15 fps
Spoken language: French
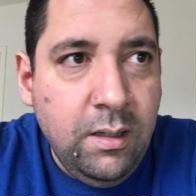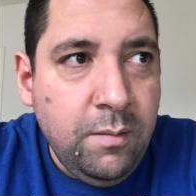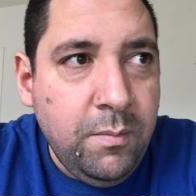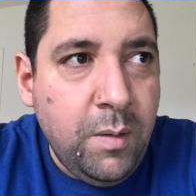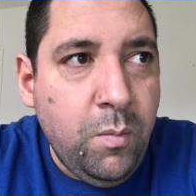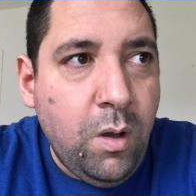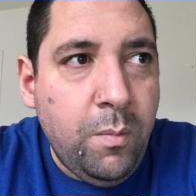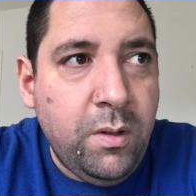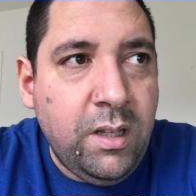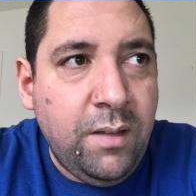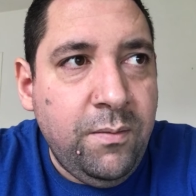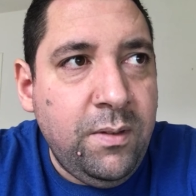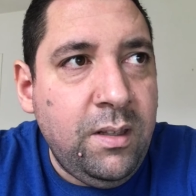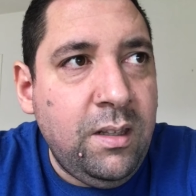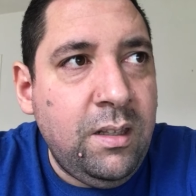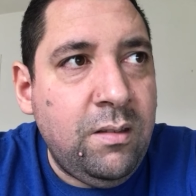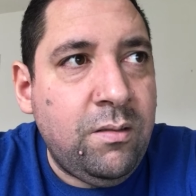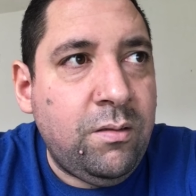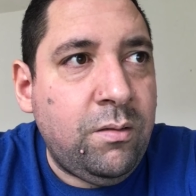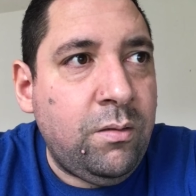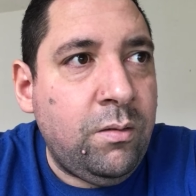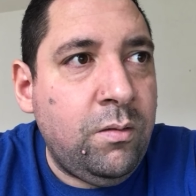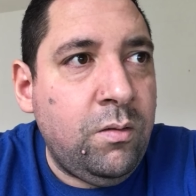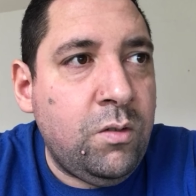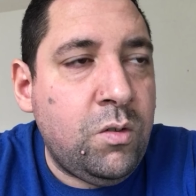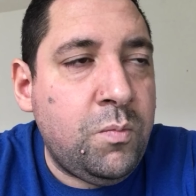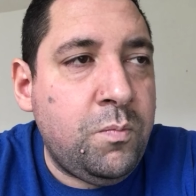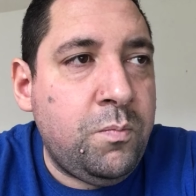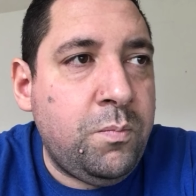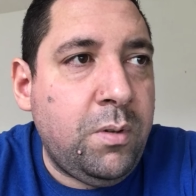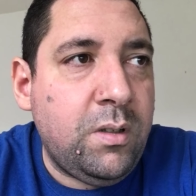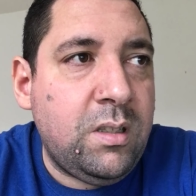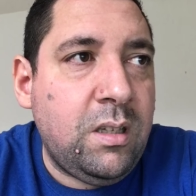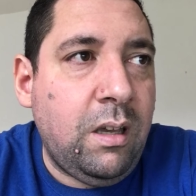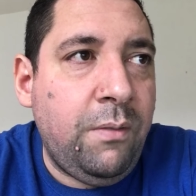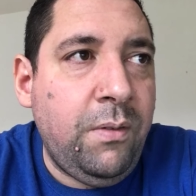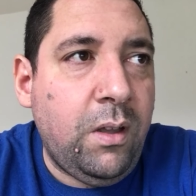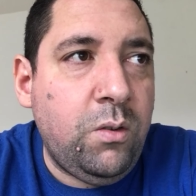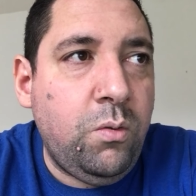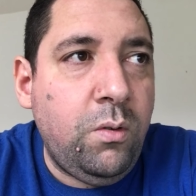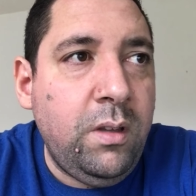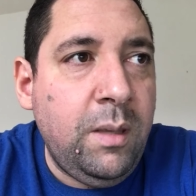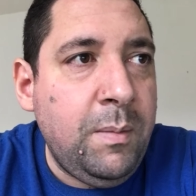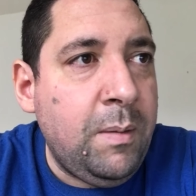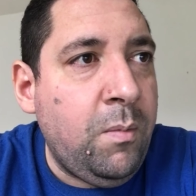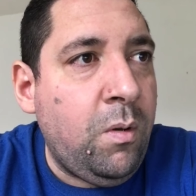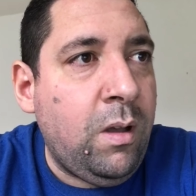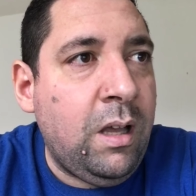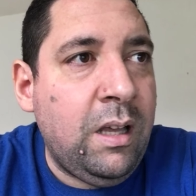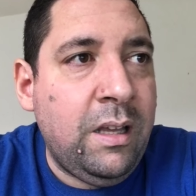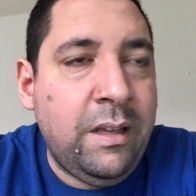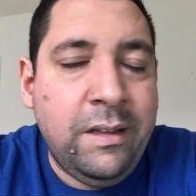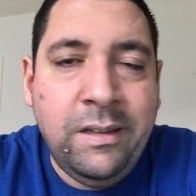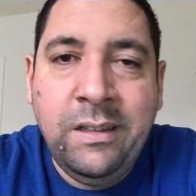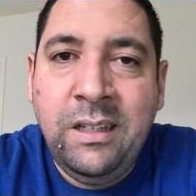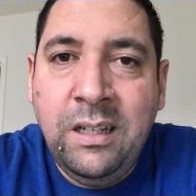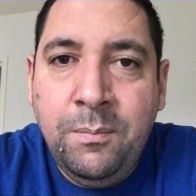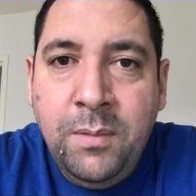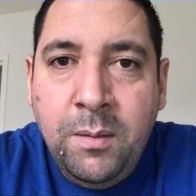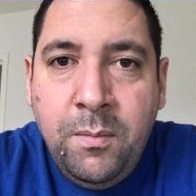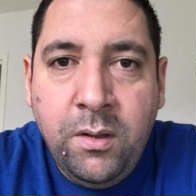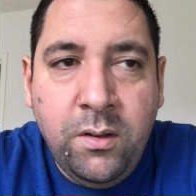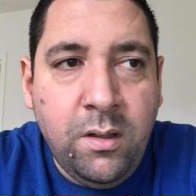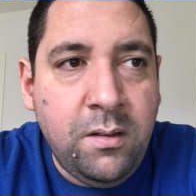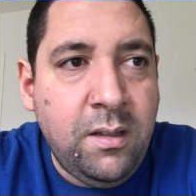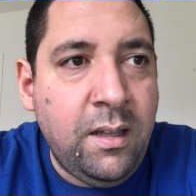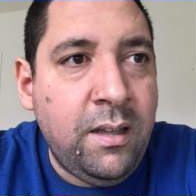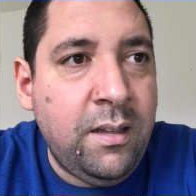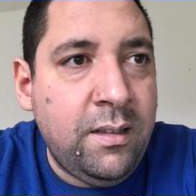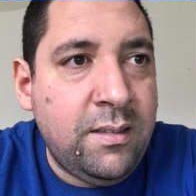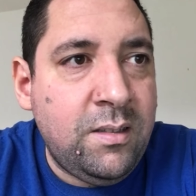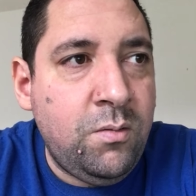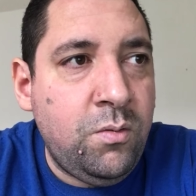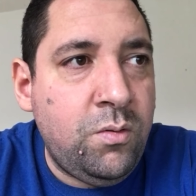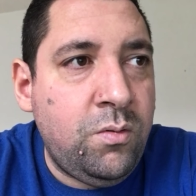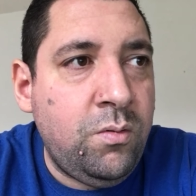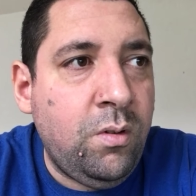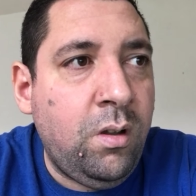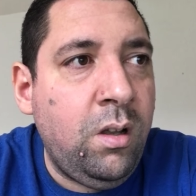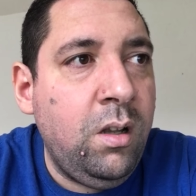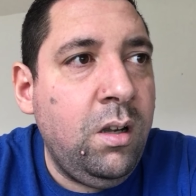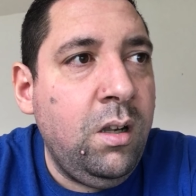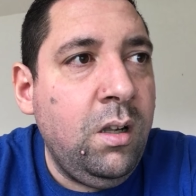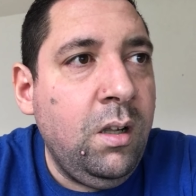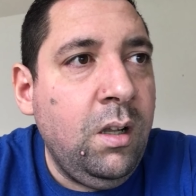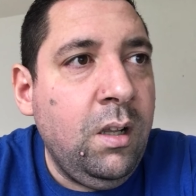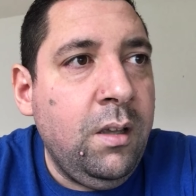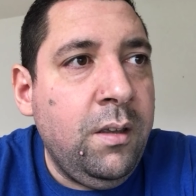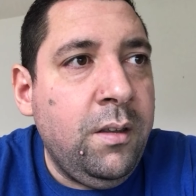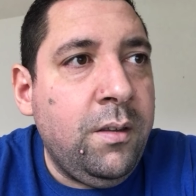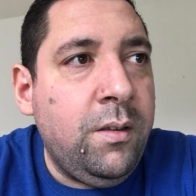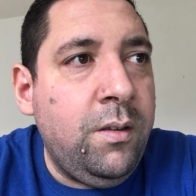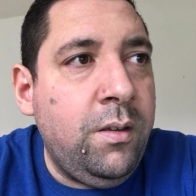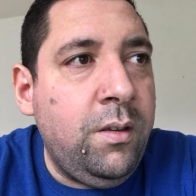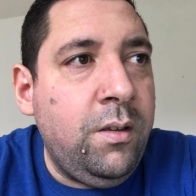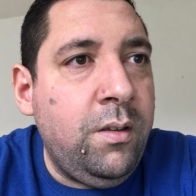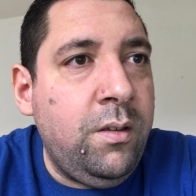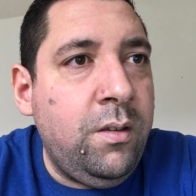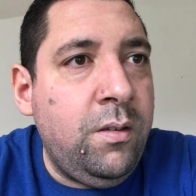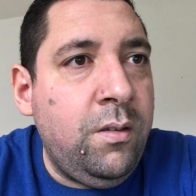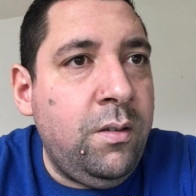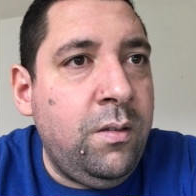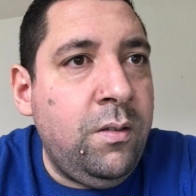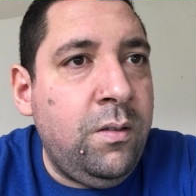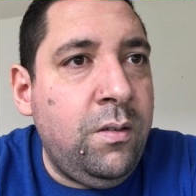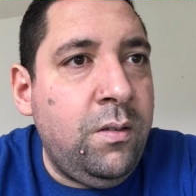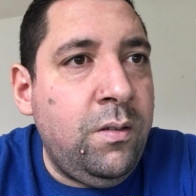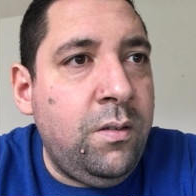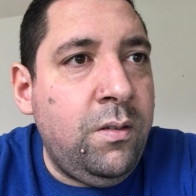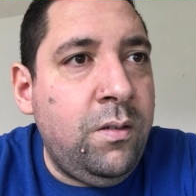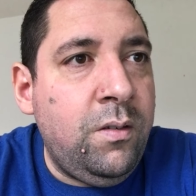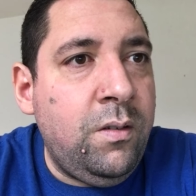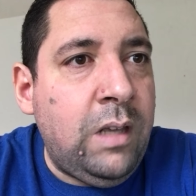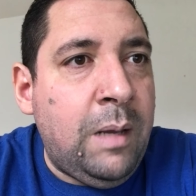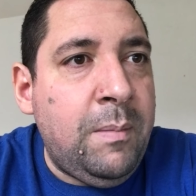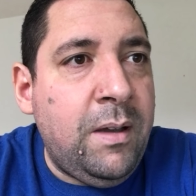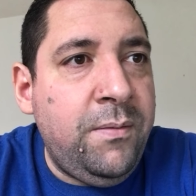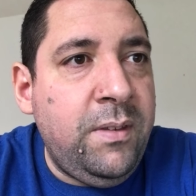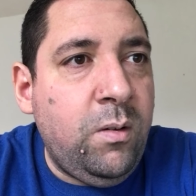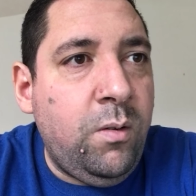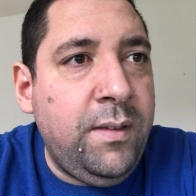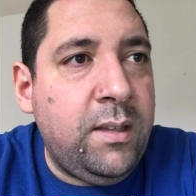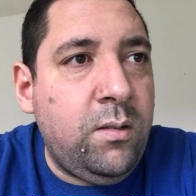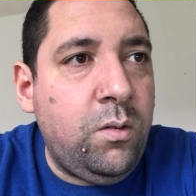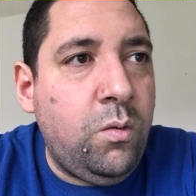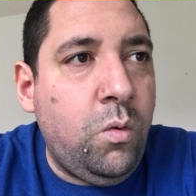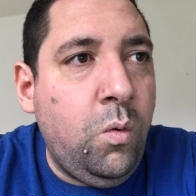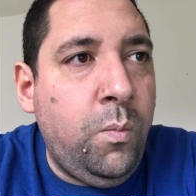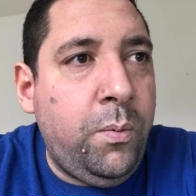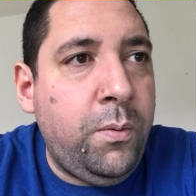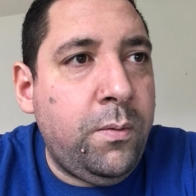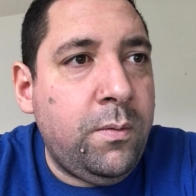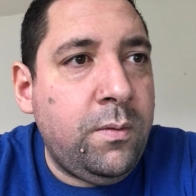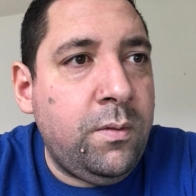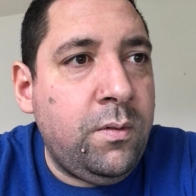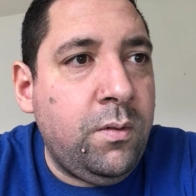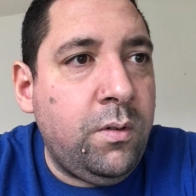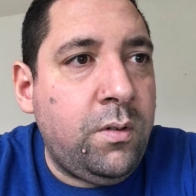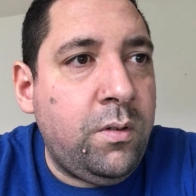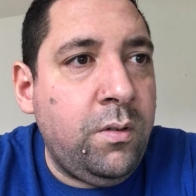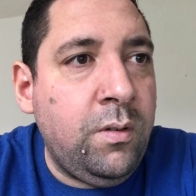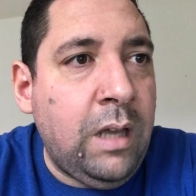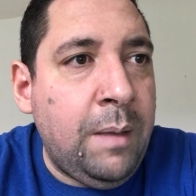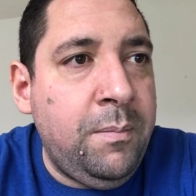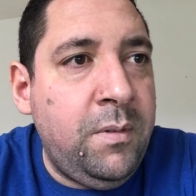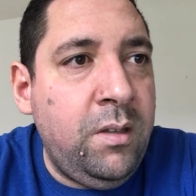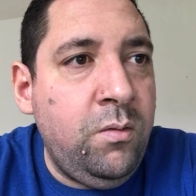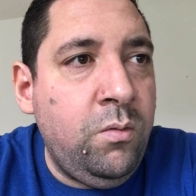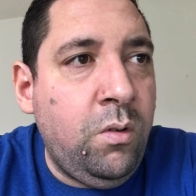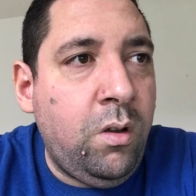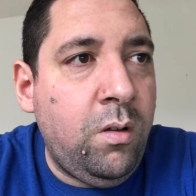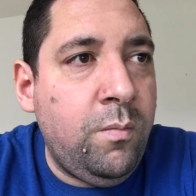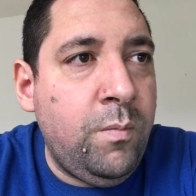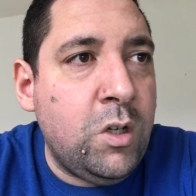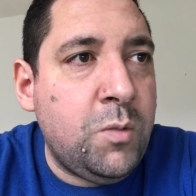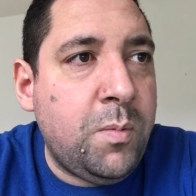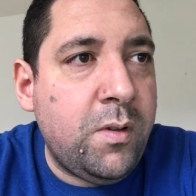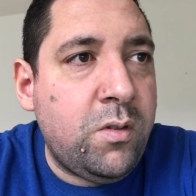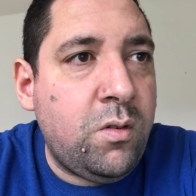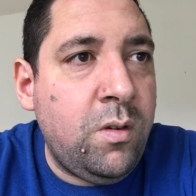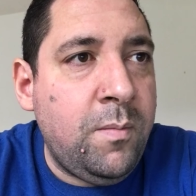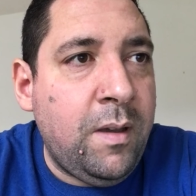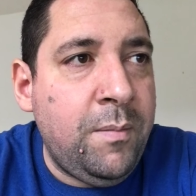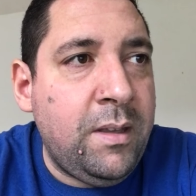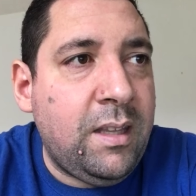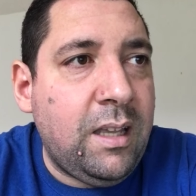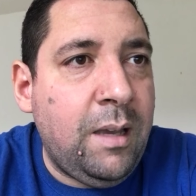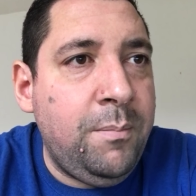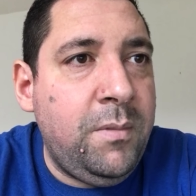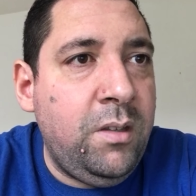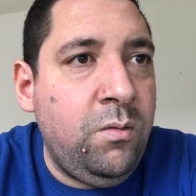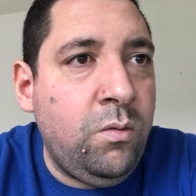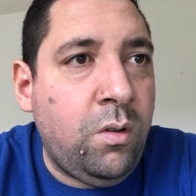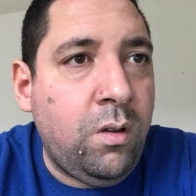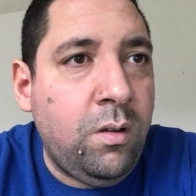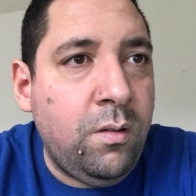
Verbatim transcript: Mais bon, à mon avis, je pense qu'il va faire tourner. Mais bon, il aime bien Mandanda, c'est du sûr. Euh, il revient dans le groupe. Donc Abdenour, moi je pense qu'il va mettre Abdenour